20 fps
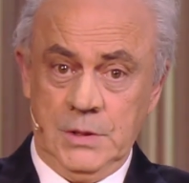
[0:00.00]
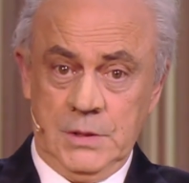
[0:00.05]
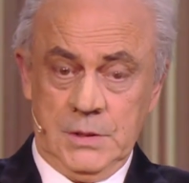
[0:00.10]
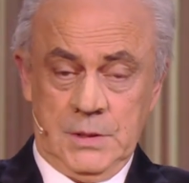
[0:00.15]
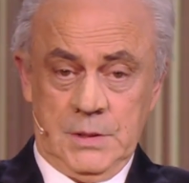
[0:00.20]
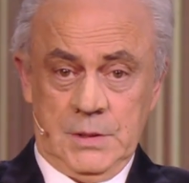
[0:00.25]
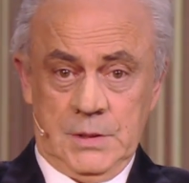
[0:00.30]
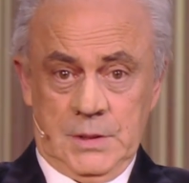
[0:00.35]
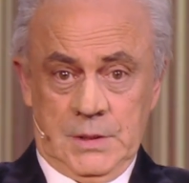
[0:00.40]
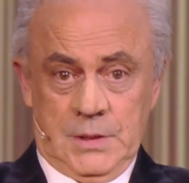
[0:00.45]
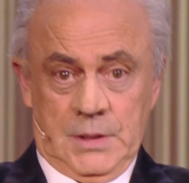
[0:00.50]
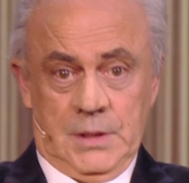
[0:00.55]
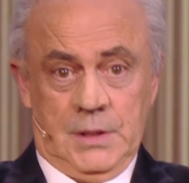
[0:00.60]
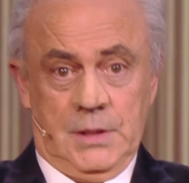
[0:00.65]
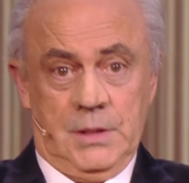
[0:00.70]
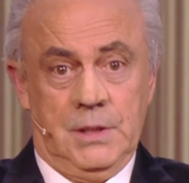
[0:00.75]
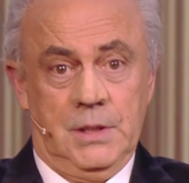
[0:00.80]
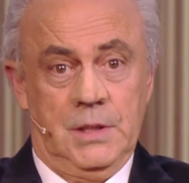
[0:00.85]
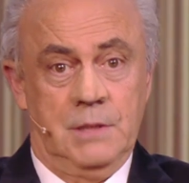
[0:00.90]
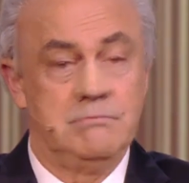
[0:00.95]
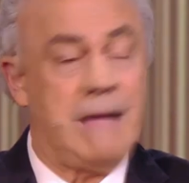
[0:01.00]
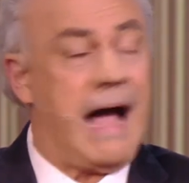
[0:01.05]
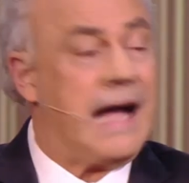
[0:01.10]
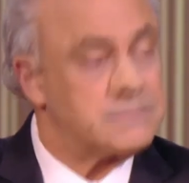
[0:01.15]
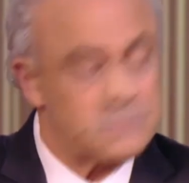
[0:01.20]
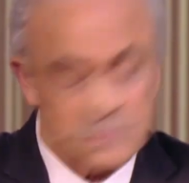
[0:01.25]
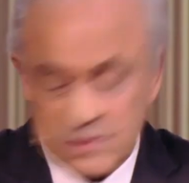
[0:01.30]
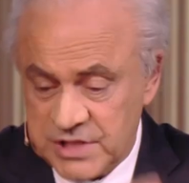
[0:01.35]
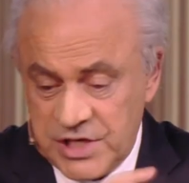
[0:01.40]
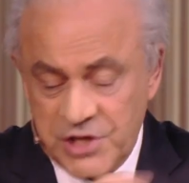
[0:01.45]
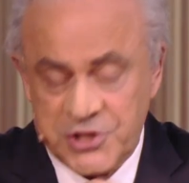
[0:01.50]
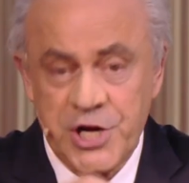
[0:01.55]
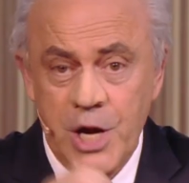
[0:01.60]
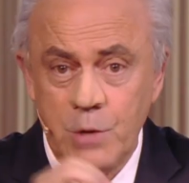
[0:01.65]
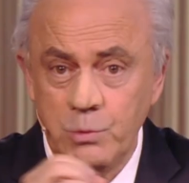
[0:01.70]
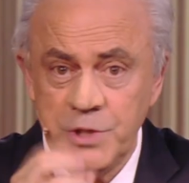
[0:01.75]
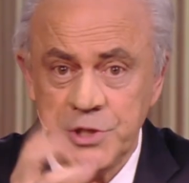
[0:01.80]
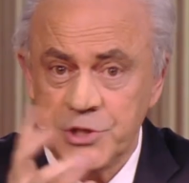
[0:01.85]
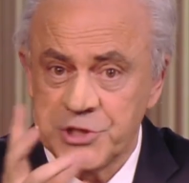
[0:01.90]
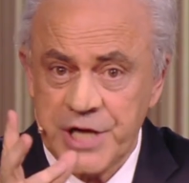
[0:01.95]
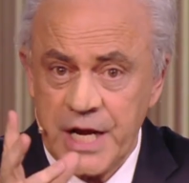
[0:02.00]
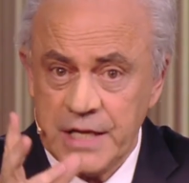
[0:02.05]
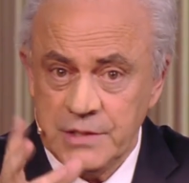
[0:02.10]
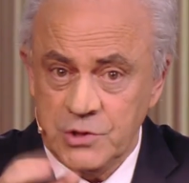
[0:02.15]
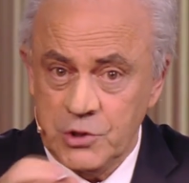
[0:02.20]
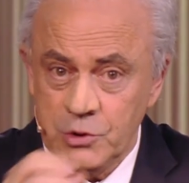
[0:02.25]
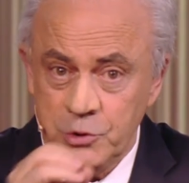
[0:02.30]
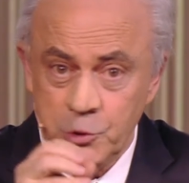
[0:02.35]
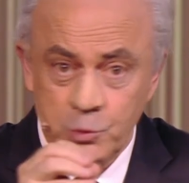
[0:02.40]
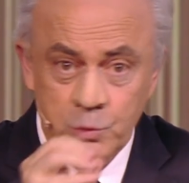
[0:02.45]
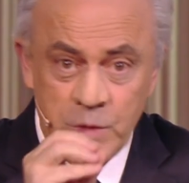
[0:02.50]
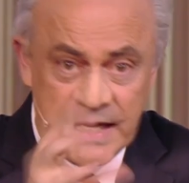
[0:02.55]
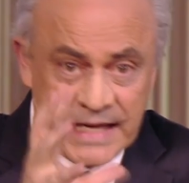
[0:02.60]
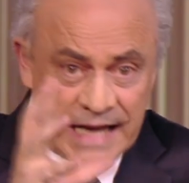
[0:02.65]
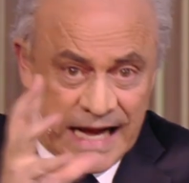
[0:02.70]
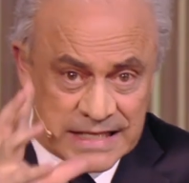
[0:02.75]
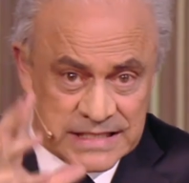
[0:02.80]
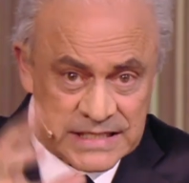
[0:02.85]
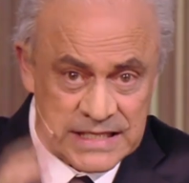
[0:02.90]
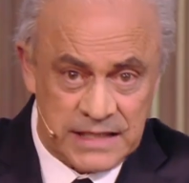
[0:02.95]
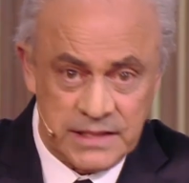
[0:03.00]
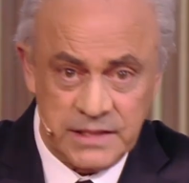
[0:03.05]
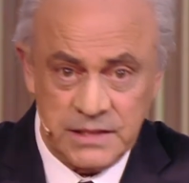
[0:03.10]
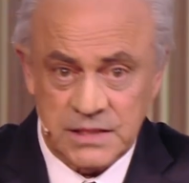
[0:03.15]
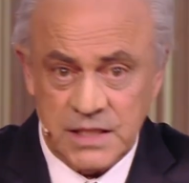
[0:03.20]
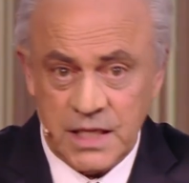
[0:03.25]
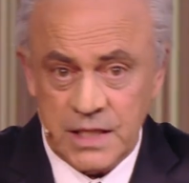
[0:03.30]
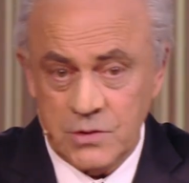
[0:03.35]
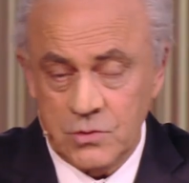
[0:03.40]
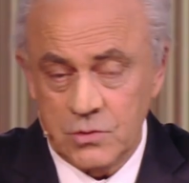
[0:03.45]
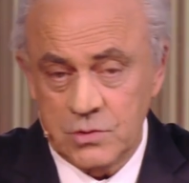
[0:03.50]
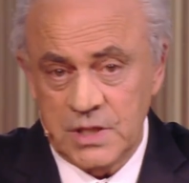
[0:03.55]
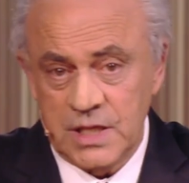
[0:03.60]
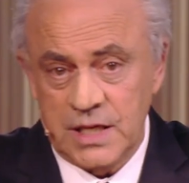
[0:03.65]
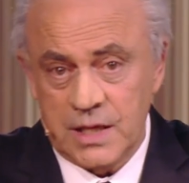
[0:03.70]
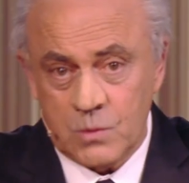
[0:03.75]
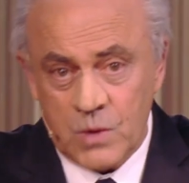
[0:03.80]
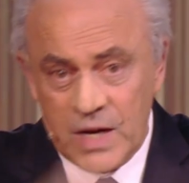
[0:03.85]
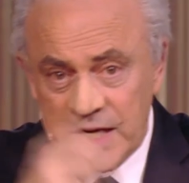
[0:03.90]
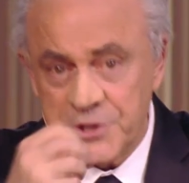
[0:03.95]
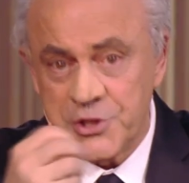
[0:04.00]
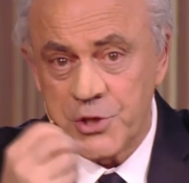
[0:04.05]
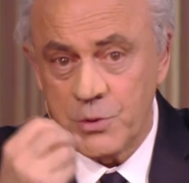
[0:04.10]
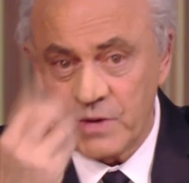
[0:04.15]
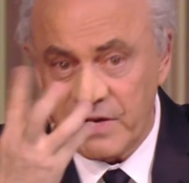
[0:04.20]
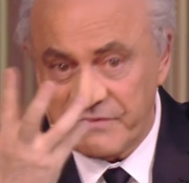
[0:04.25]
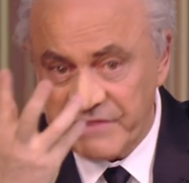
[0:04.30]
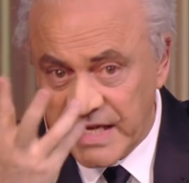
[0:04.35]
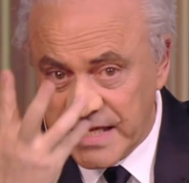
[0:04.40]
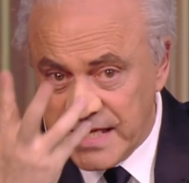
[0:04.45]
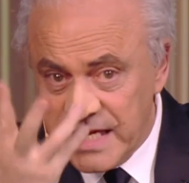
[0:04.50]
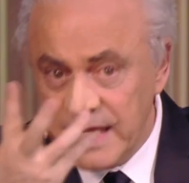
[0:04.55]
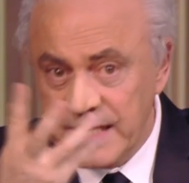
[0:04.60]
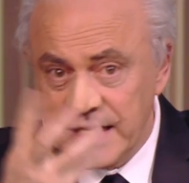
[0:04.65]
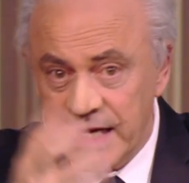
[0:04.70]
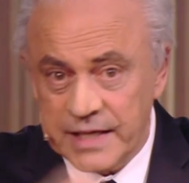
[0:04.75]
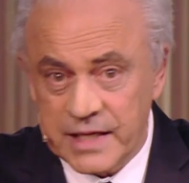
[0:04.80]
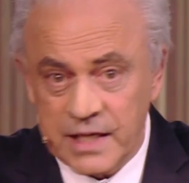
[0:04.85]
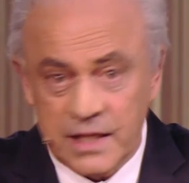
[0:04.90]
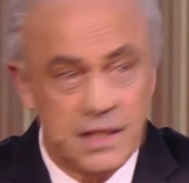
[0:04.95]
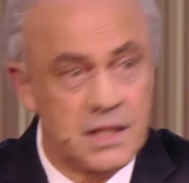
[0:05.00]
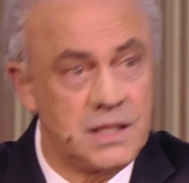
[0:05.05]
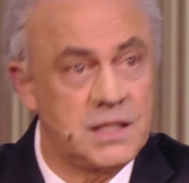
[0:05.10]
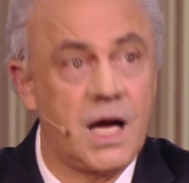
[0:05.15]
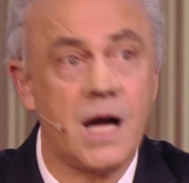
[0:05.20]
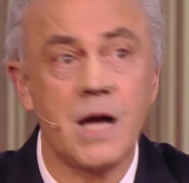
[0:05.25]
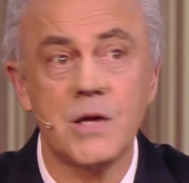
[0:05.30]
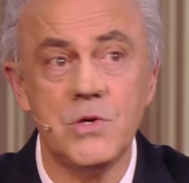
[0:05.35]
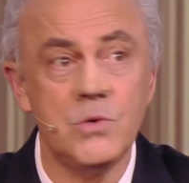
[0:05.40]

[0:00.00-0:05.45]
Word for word: In che senso? Cosa c'entrano Ma, i pompieri? Se c'è un incendio in una casa all'interno eh. della quale c'è una vecchina che eh. grida eh.